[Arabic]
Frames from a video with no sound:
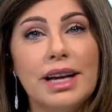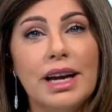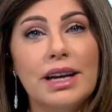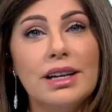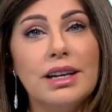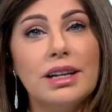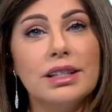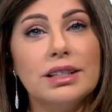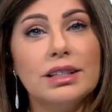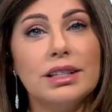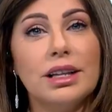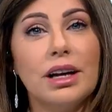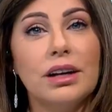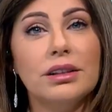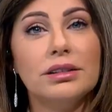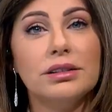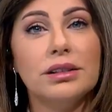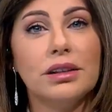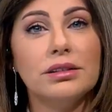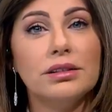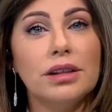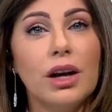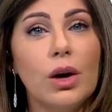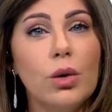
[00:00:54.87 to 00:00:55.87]
أنس
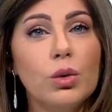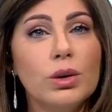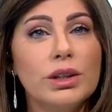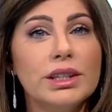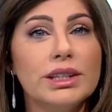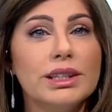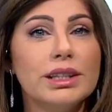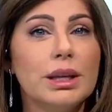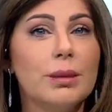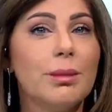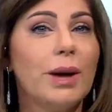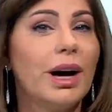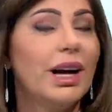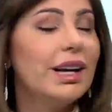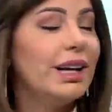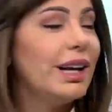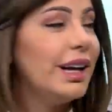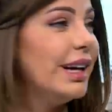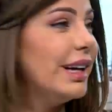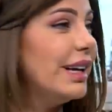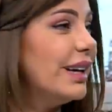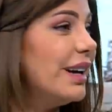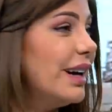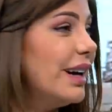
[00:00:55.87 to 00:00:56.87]
الطنطاوي صباح الخير